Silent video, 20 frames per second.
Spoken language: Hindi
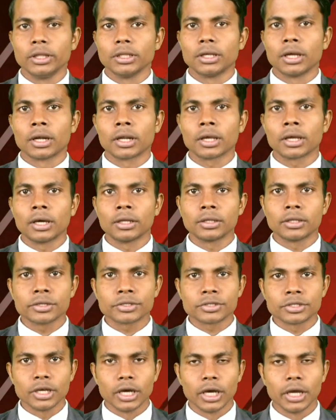बंद करने का
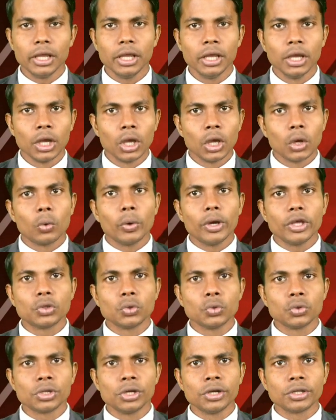आदेश दिया है वहीं
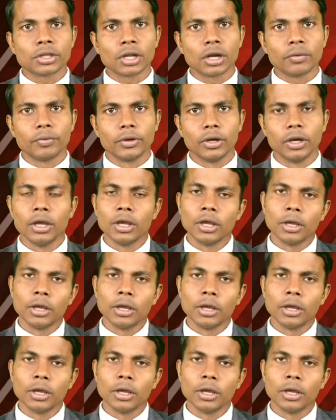दूसरी तरफ